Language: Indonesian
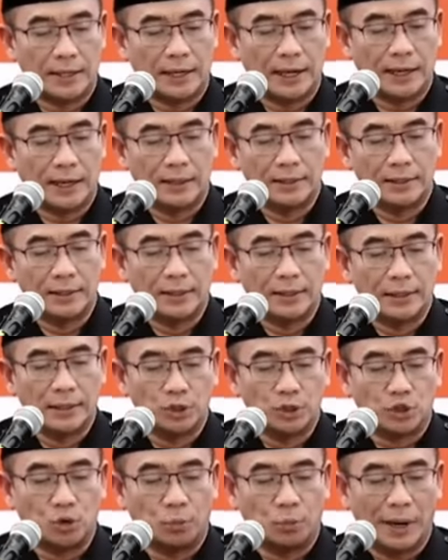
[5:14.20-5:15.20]
3.
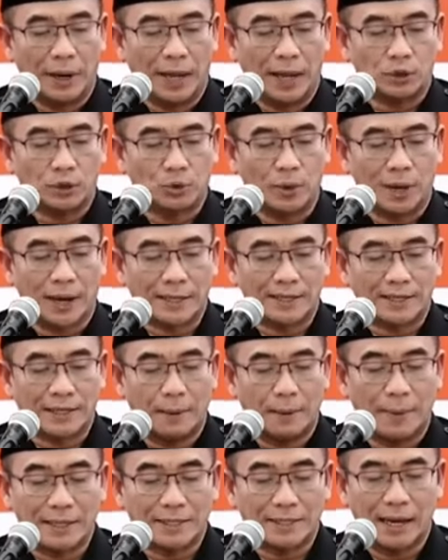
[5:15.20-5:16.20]
Jumlah suara
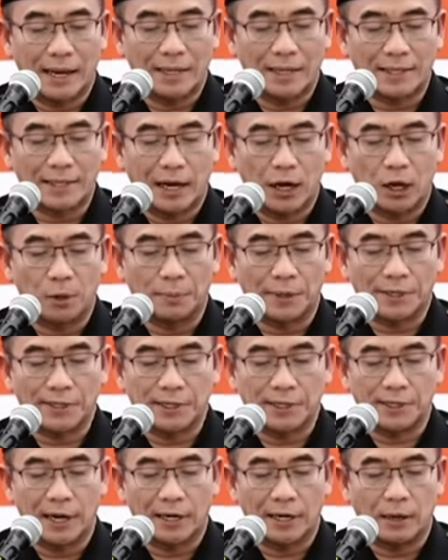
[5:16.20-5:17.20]
sah pasangan calon
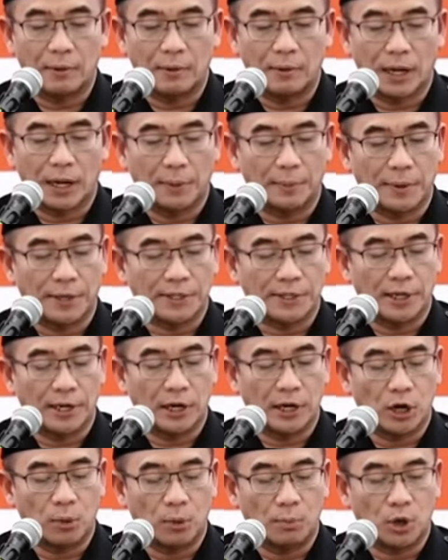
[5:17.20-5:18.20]
presiden dan wakil
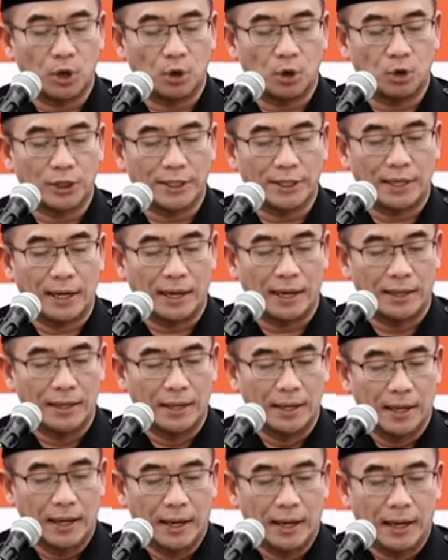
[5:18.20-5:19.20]
presiden nomor urut 3,
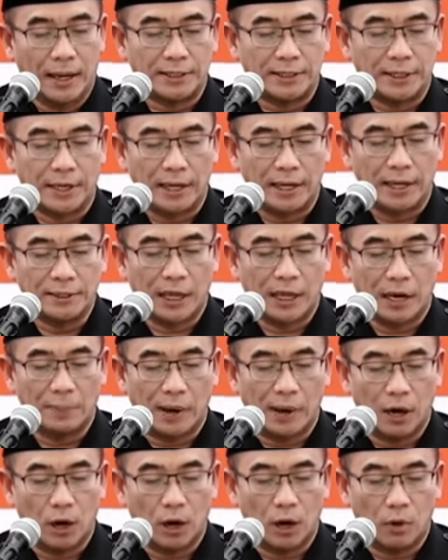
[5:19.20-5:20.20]
Haji Ganjar
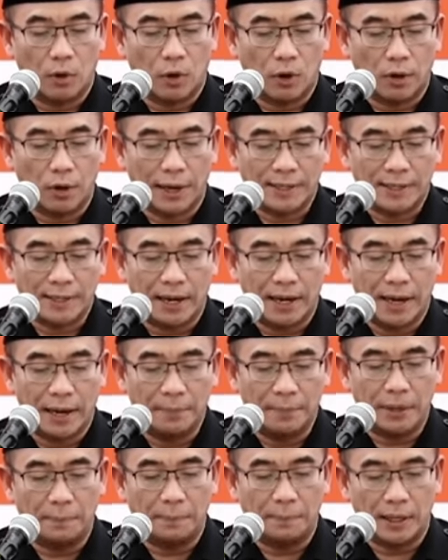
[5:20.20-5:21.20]
Pranowo,
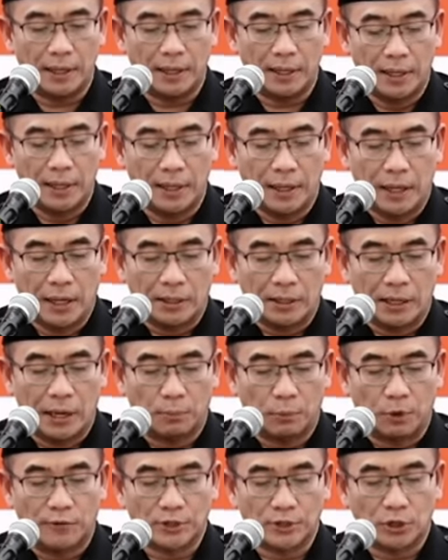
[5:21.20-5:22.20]
SHMIP, dan
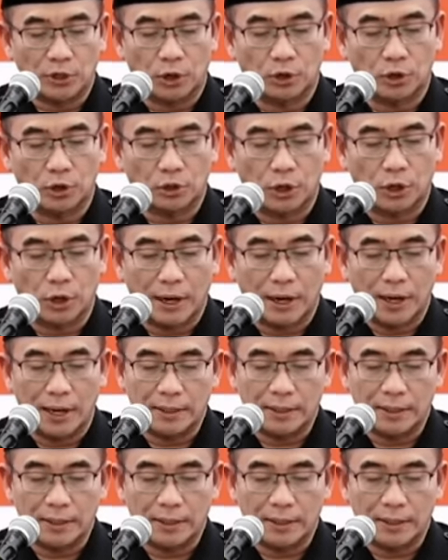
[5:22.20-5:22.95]
Profesor Dr.